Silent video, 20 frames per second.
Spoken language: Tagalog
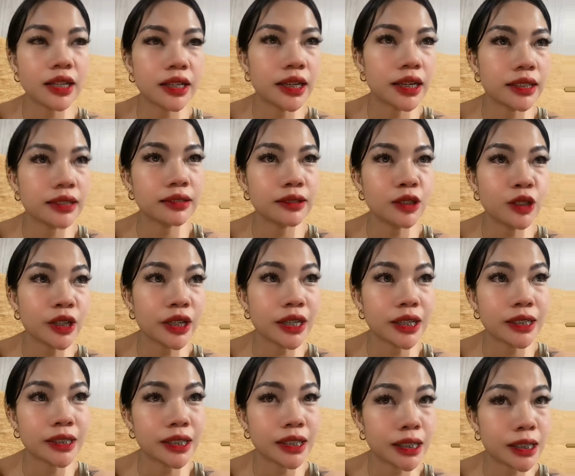At nga,
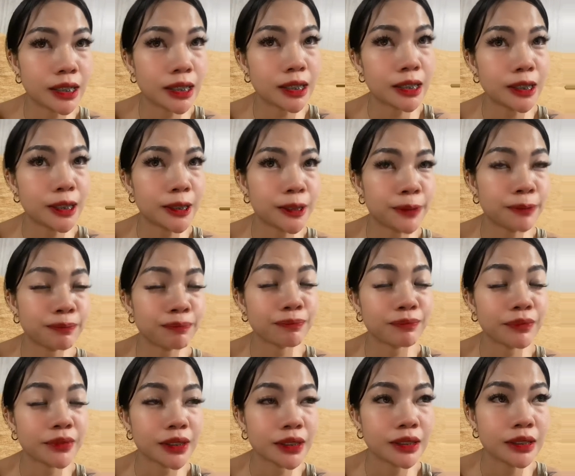naka
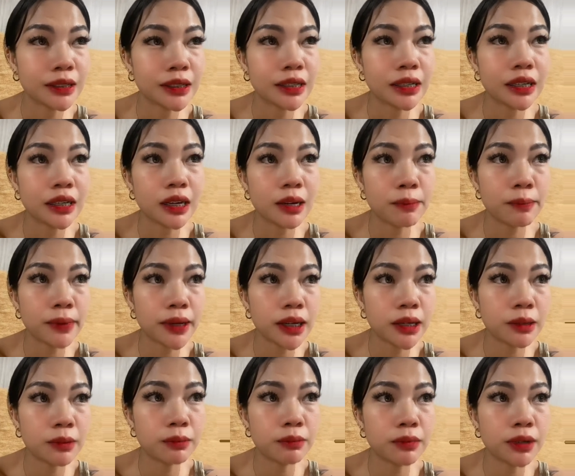kapag
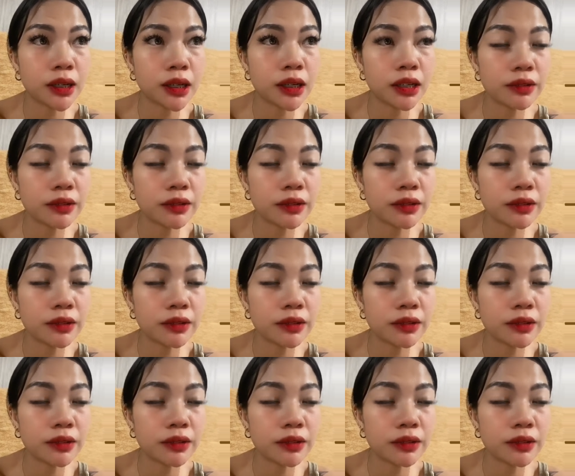uh,